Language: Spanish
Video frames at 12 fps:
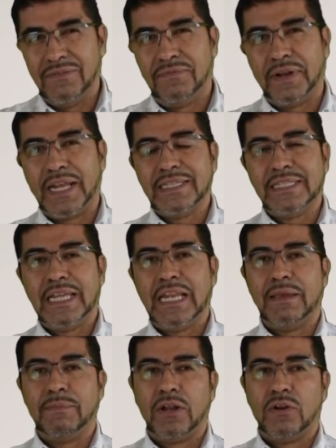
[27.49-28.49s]
y en
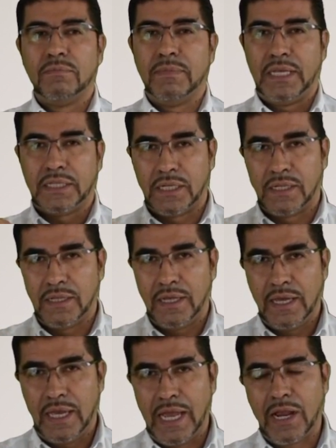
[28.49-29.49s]
Francia le llamaron metro.
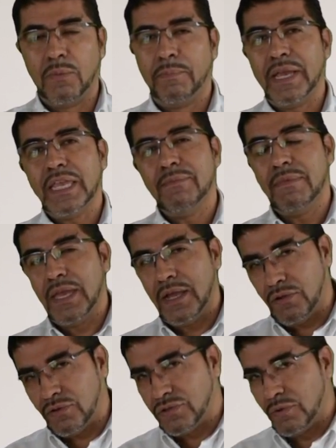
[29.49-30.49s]

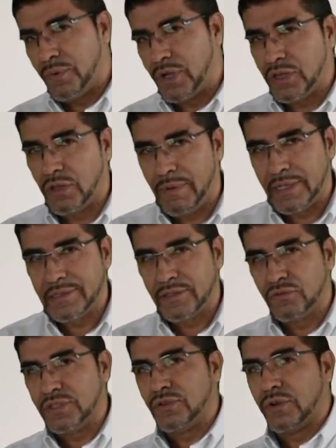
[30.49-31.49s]
Acompáñeme a conocer un poquito
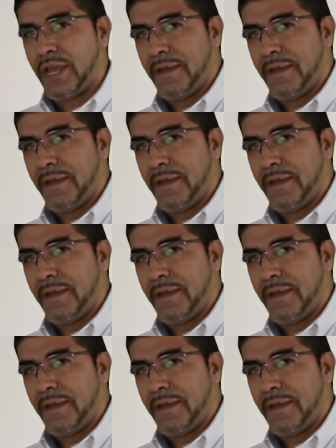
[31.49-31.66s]
más de su